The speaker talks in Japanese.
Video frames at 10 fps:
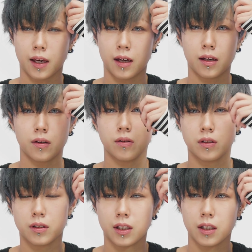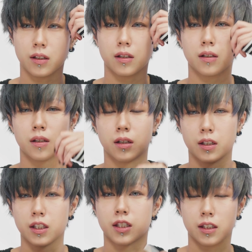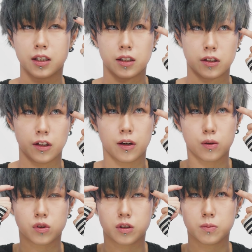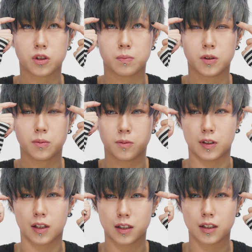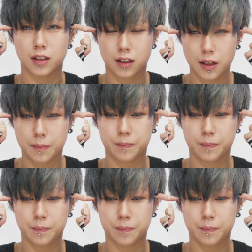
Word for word: けに引いてこっちも尻尾の部分だけ引いて